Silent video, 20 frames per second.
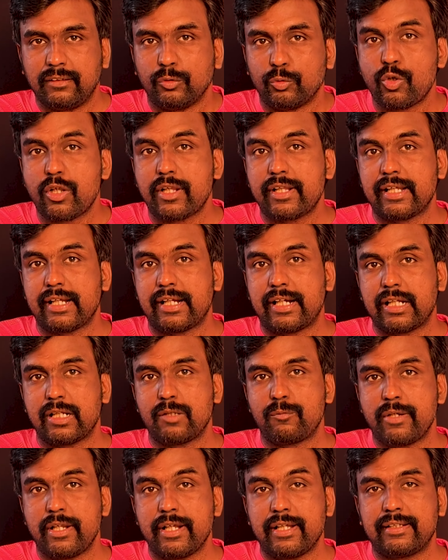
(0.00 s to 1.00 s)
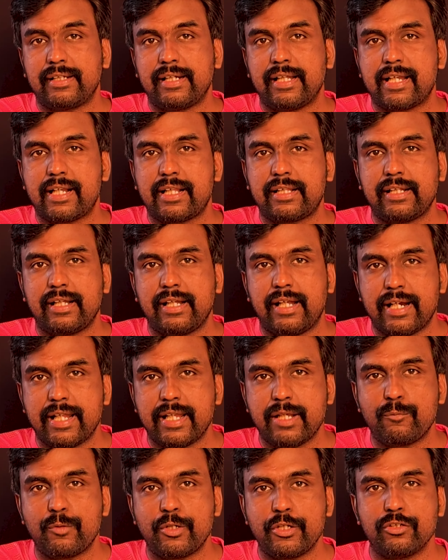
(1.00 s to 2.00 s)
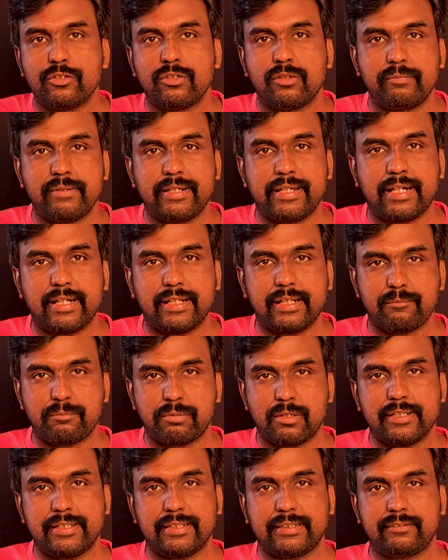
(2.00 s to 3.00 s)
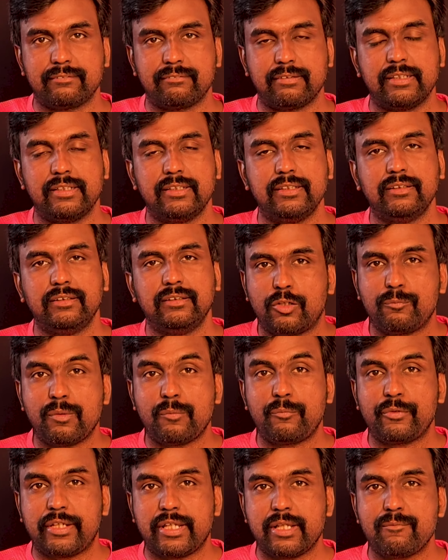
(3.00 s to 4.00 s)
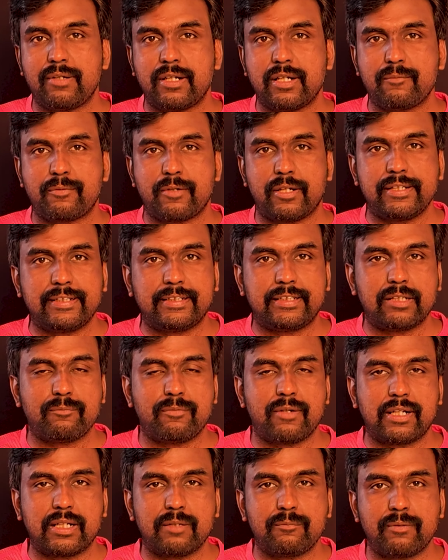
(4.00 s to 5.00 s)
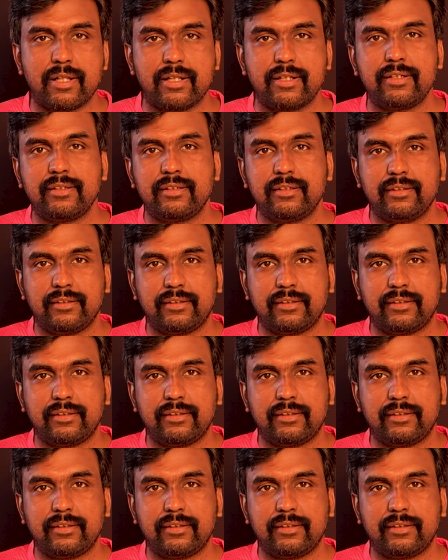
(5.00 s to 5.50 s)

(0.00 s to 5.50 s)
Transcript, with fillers: தூரத்தை கடக்க முடியும் அந்த நகரத்தை அடைய முடியும் அப்படிங்கிற இந்த ப்ராஜெக்ட் வந்து ரொம்ப முக்கியமான ப்ராஜெக்டாக பார்க்கப்படுது